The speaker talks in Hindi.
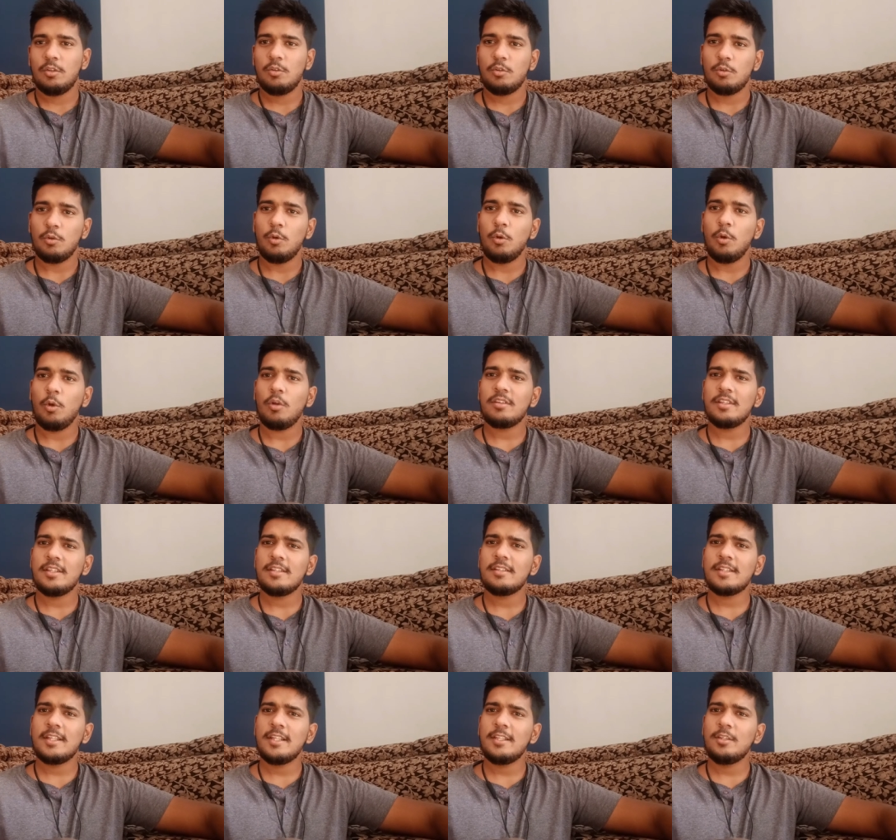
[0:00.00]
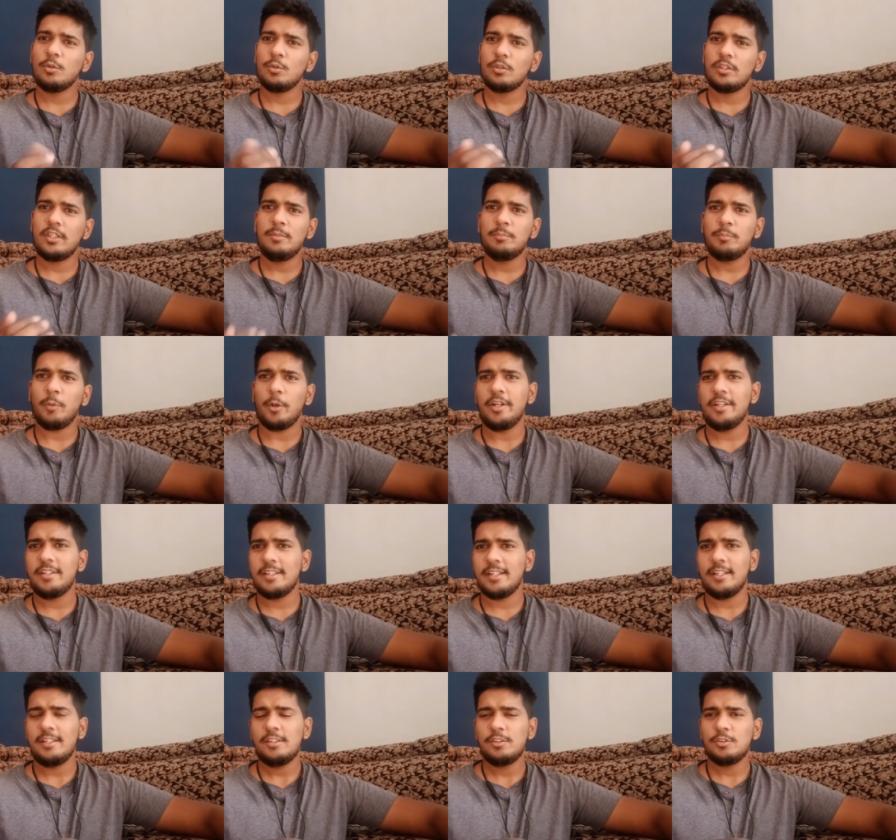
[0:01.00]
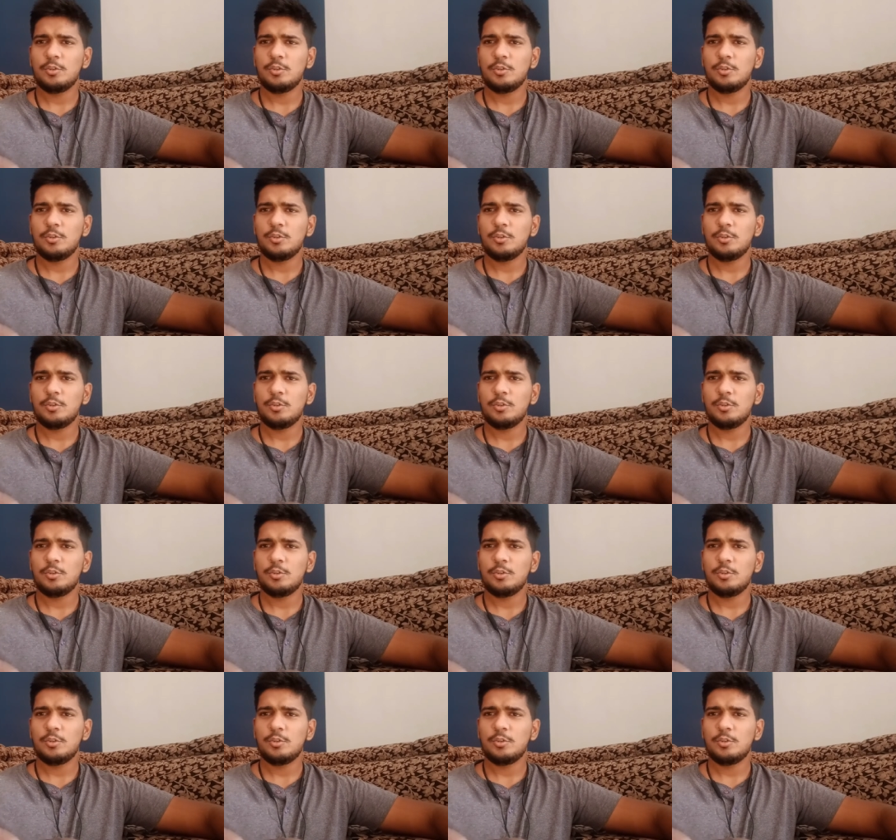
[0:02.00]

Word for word: सो so, लॉसेस के दो तीन पॉइंट्स हैं